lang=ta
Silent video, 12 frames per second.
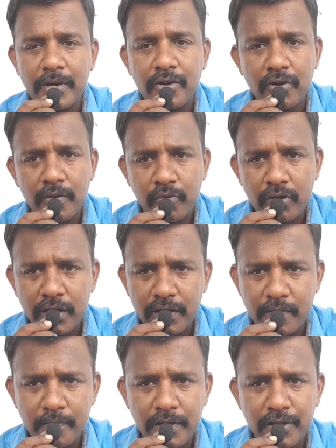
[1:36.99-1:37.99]
மக்களோட
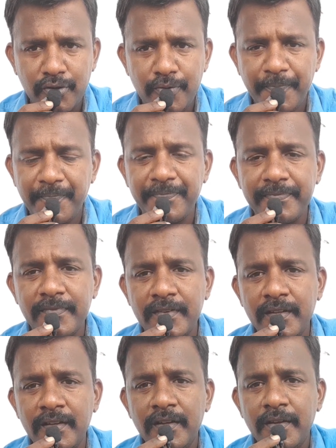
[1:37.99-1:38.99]
பொருளாதாரம் பாதிக்கும்
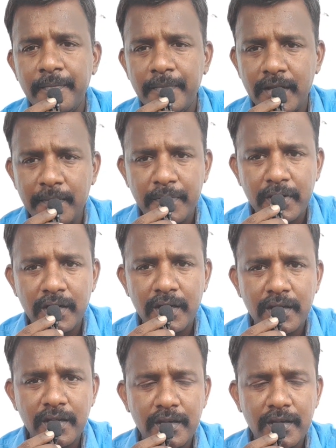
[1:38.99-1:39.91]
மிகப்பெரிய